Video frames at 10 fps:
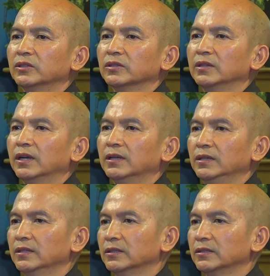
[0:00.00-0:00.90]

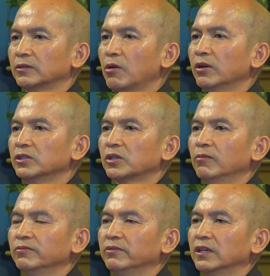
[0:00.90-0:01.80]
để coi
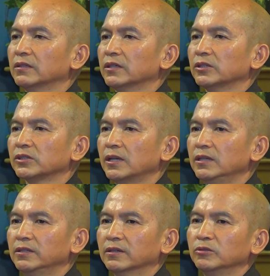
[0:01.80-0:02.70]
sóc việc xây
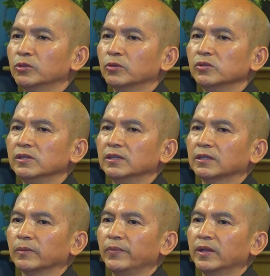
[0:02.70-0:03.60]
dựng chùa chiền,